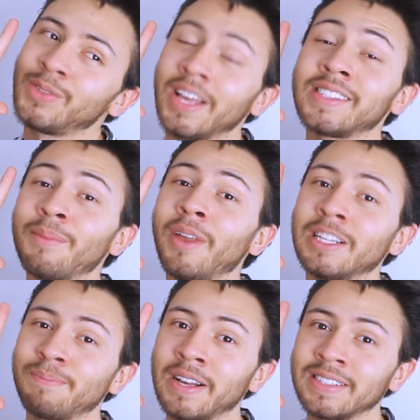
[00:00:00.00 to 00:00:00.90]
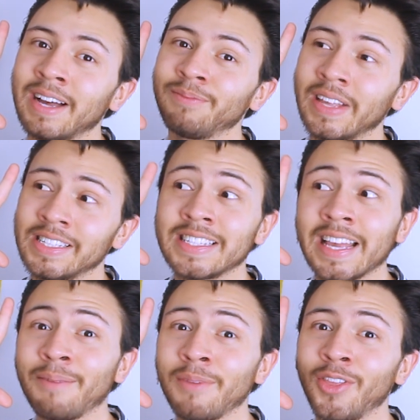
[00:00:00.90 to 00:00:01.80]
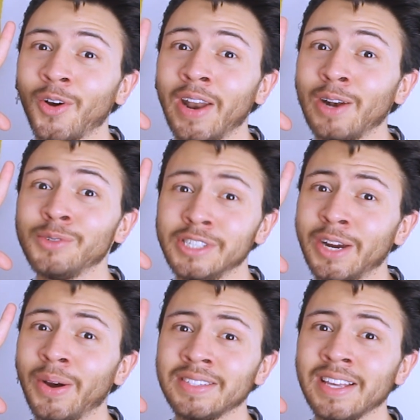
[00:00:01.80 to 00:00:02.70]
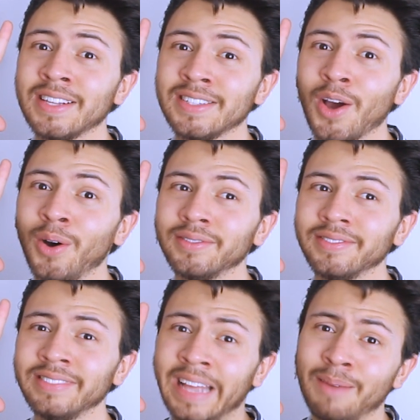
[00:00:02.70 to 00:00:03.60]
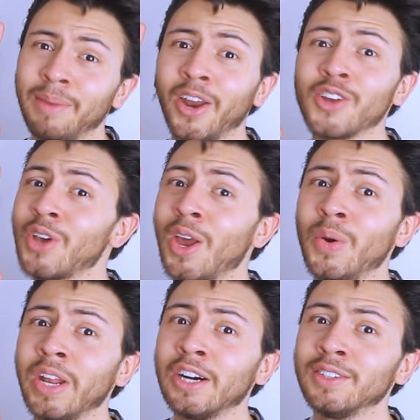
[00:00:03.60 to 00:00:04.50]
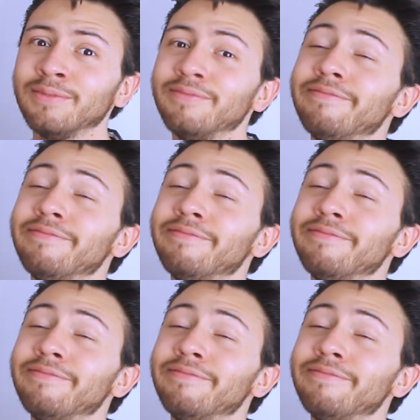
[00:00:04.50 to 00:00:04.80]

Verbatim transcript: ustedes también les pasa que se siguen viendo con algún chico de CNCO? Díganme que no soy el único.